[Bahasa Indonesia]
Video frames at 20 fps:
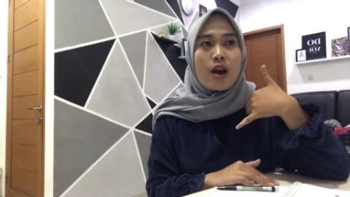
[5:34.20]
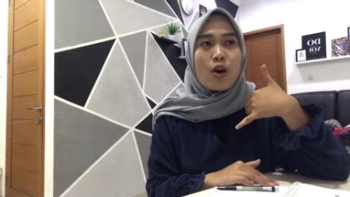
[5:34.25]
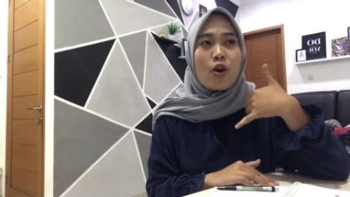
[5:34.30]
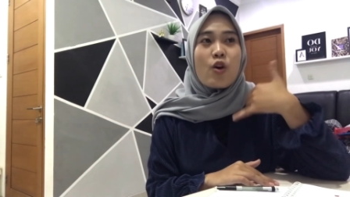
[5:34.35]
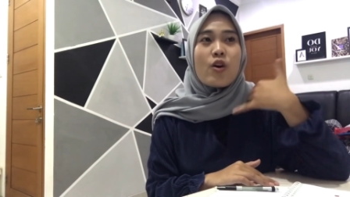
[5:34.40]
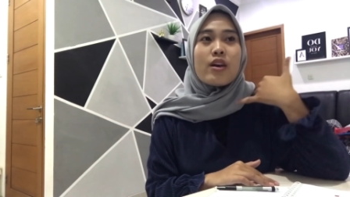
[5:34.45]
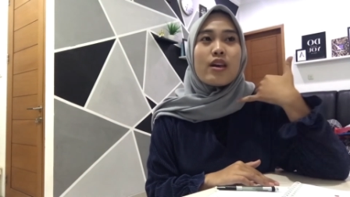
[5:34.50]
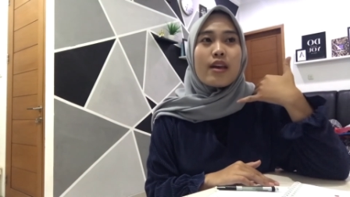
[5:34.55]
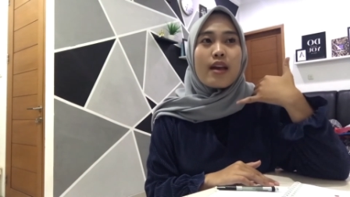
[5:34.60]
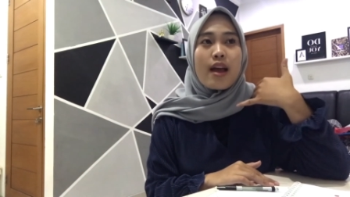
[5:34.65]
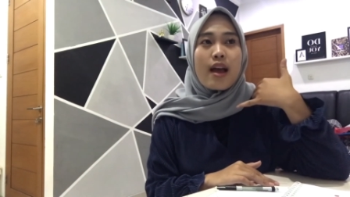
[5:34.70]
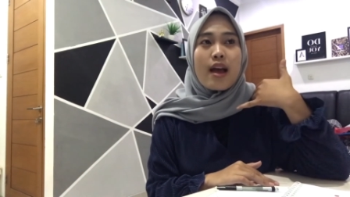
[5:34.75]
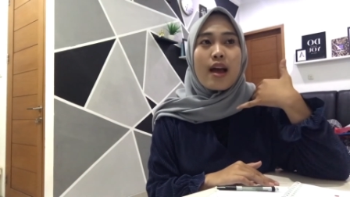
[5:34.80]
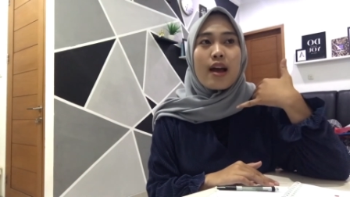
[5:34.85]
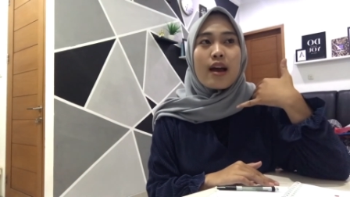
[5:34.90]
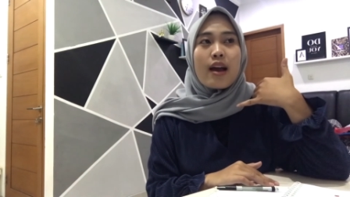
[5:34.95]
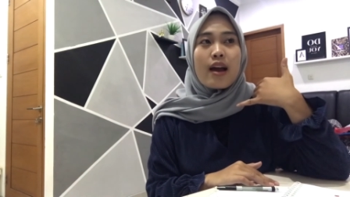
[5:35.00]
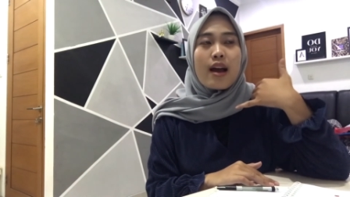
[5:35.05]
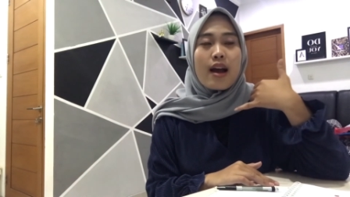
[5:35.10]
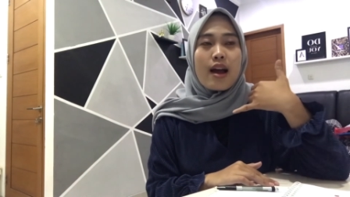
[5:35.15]
Oh
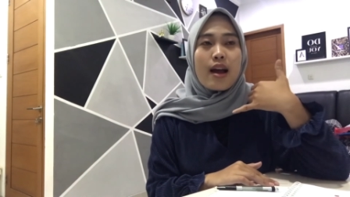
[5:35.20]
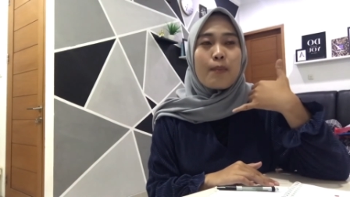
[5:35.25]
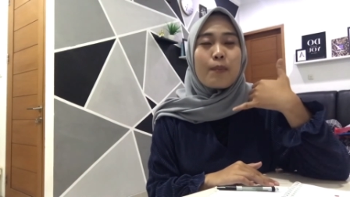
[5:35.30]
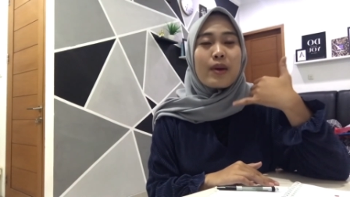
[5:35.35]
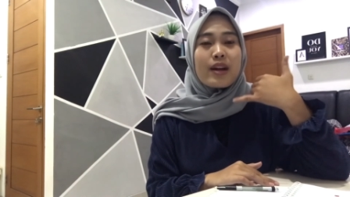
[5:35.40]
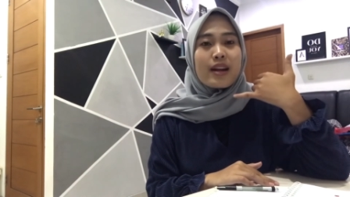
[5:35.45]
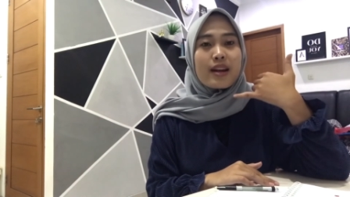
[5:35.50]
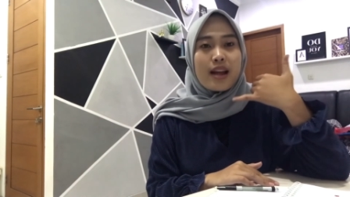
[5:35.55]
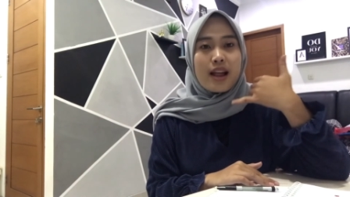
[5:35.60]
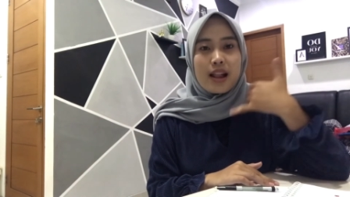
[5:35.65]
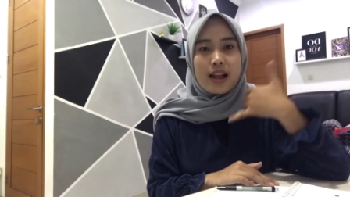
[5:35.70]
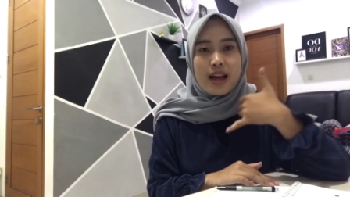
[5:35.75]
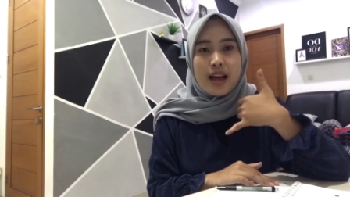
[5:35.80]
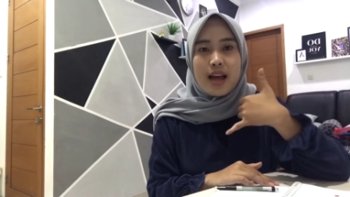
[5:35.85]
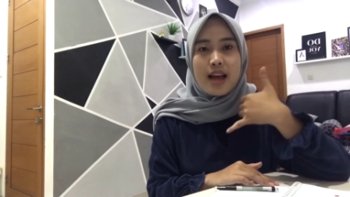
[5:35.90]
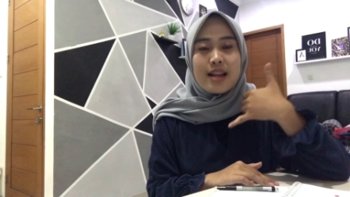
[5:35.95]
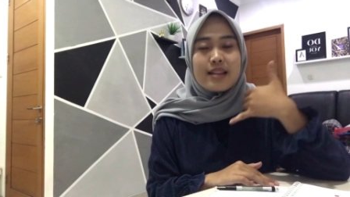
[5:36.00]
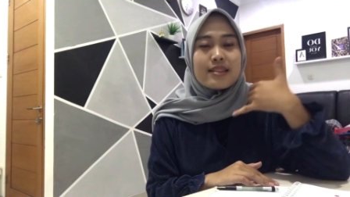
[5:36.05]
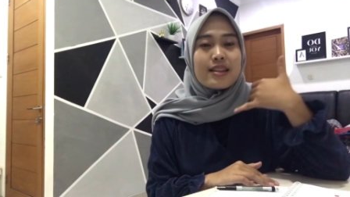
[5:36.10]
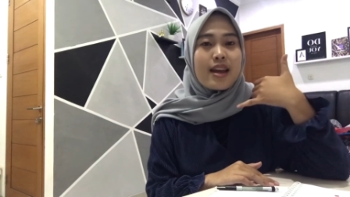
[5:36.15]
iya kak,
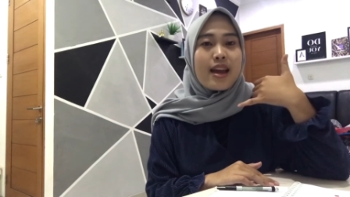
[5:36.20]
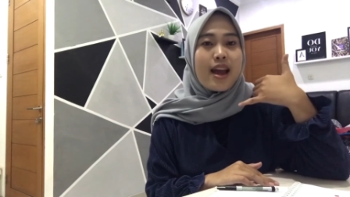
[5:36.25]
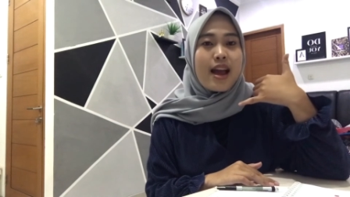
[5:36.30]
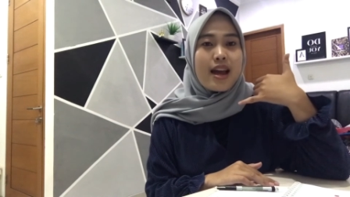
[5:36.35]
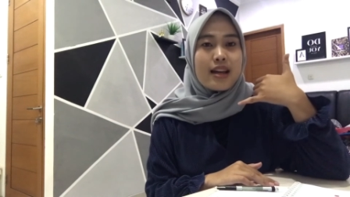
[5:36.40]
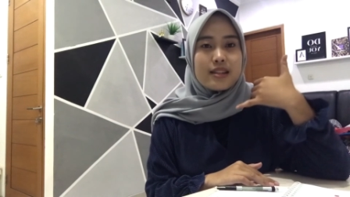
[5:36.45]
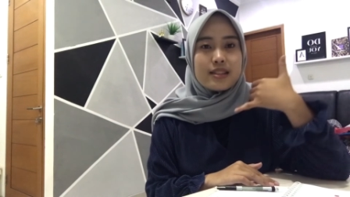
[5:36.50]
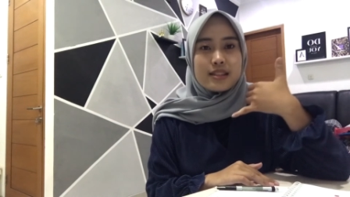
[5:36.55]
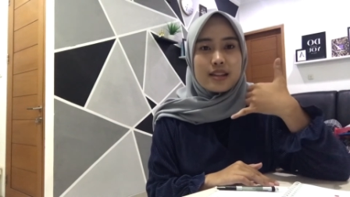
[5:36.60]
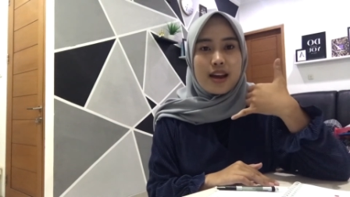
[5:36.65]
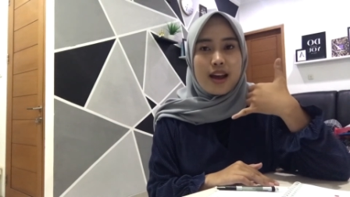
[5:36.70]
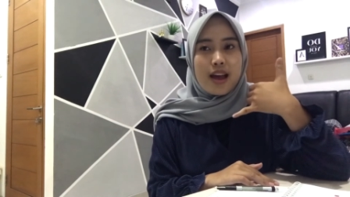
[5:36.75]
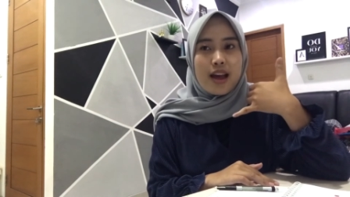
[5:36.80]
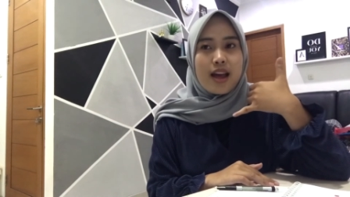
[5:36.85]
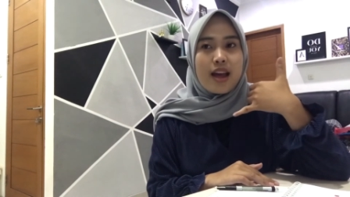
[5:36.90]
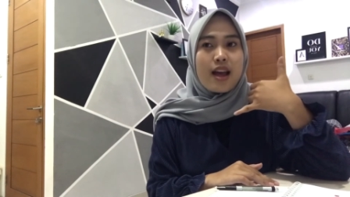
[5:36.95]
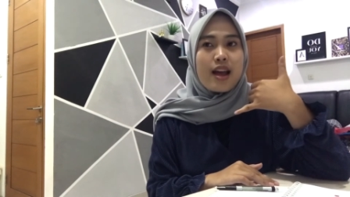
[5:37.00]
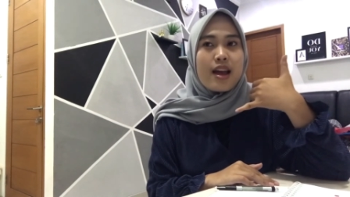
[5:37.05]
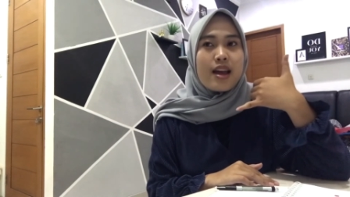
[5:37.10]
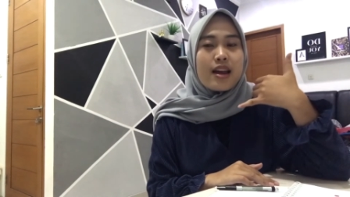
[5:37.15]
perkenalkan saya
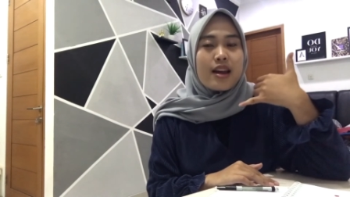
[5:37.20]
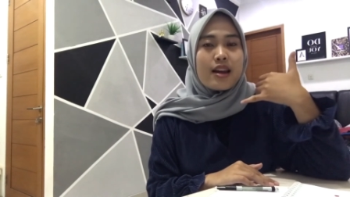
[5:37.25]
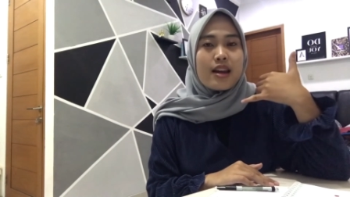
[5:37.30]
Asia